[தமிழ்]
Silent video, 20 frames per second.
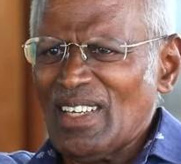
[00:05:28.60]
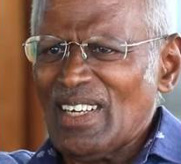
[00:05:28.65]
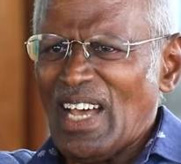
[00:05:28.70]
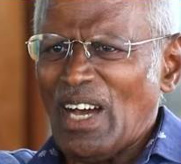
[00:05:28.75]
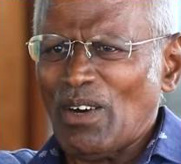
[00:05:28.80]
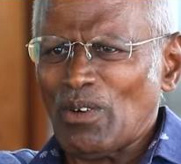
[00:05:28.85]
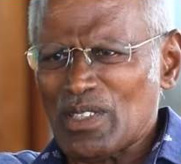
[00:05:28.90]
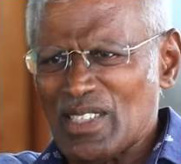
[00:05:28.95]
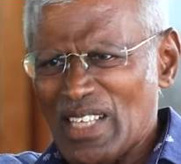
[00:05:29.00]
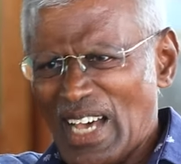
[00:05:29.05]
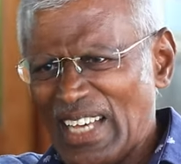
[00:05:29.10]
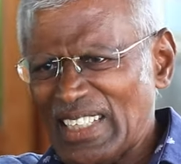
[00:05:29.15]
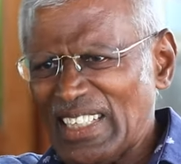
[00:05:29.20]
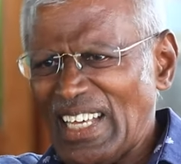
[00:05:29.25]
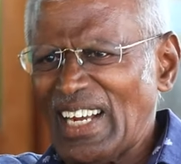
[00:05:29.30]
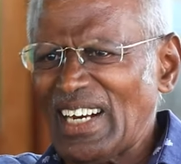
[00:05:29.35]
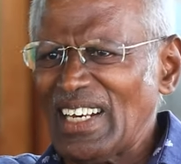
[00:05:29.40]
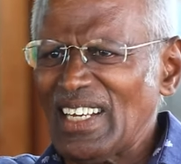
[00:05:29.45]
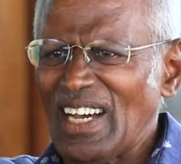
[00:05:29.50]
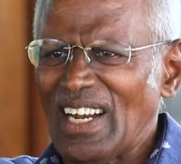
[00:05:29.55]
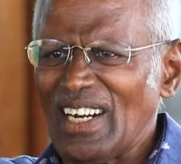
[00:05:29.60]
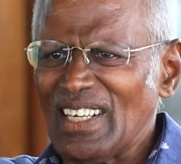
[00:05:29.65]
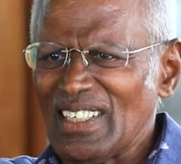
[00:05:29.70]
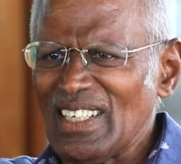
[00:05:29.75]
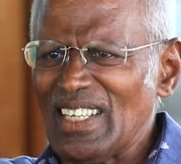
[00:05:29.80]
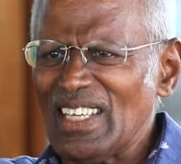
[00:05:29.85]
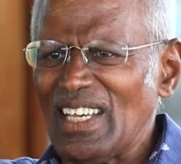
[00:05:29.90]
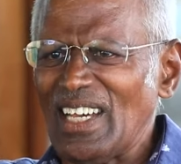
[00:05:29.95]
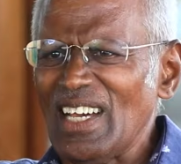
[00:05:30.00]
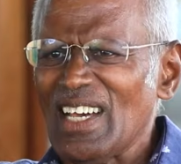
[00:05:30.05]
நான் ஒரு சாதாரண ஆள்
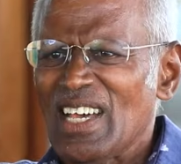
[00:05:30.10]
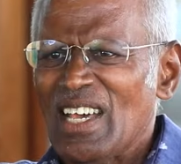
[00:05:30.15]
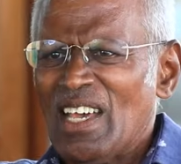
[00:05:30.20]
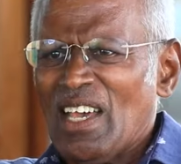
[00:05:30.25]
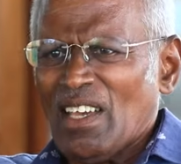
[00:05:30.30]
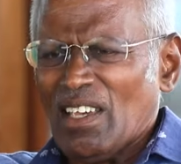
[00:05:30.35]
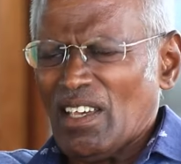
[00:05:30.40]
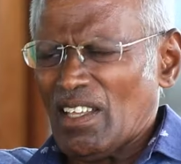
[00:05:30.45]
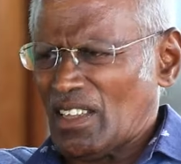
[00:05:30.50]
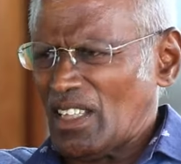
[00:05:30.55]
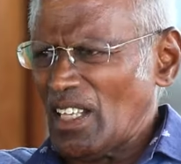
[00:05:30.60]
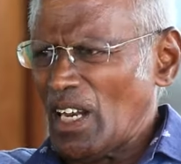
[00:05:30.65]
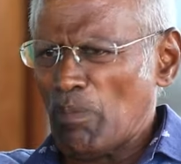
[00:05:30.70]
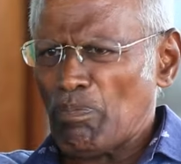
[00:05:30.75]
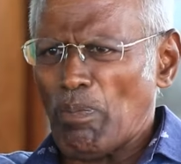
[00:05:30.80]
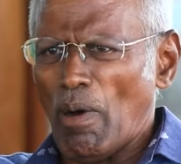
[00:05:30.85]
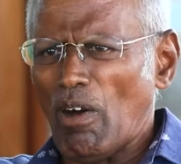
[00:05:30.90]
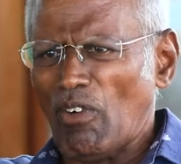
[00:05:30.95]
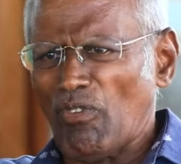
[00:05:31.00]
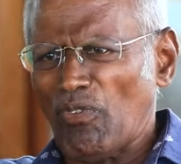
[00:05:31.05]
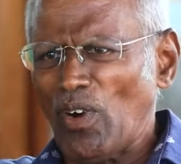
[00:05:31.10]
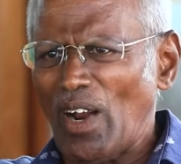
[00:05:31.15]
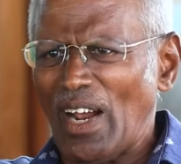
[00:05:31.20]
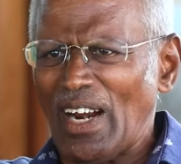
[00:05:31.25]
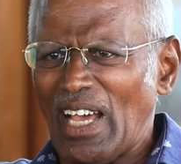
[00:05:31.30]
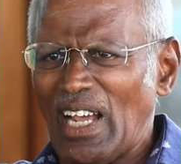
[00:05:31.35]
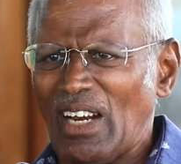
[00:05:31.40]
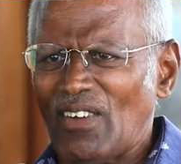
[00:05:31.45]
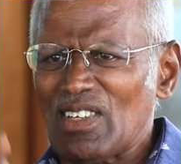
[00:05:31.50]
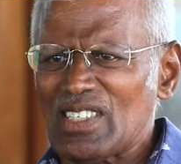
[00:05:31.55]
நீங்கள் இத்தனை
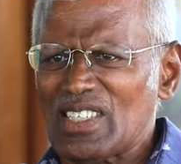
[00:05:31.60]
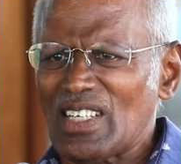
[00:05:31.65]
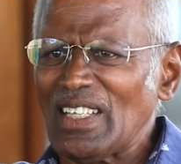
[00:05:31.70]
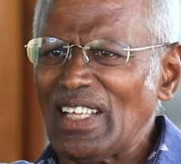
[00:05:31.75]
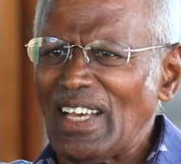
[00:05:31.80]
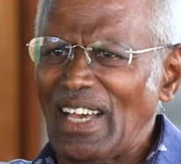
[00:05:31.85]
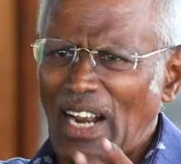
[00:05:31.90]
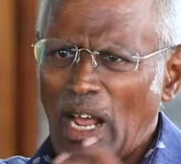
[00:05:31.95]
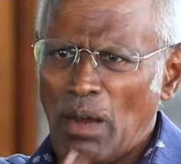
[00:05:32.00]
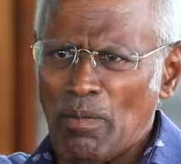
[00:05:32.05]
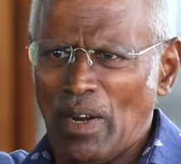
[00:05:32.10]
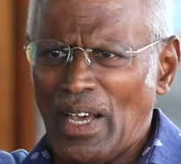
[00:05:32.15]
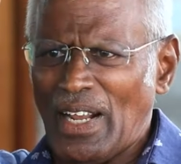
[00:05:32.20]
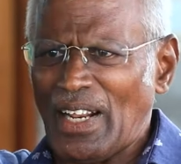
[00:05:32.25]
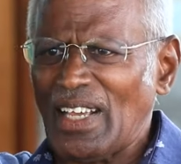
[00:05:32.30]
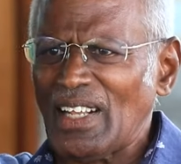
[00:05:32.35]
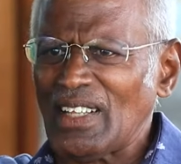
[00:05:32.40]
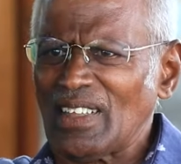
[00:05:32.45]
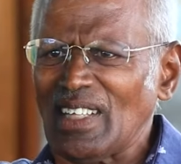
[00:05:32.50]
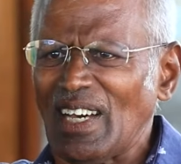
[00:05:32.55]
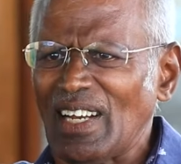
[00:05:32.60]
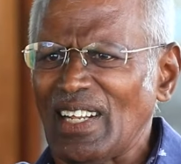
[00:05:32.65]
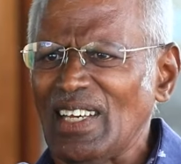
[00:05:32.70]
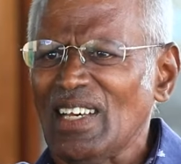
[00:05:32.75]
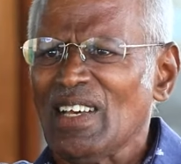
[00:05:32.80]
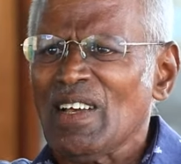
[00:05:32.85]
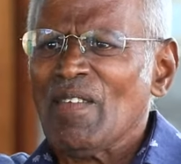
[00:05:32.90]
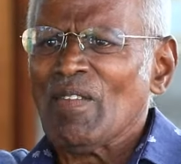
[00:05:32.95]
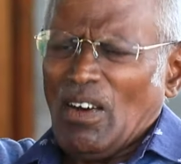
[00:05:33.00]
பவர்ஃபுல்லான ஆள் வச்சுருந்தீங்க ராமநாராயணன் இருந்தார்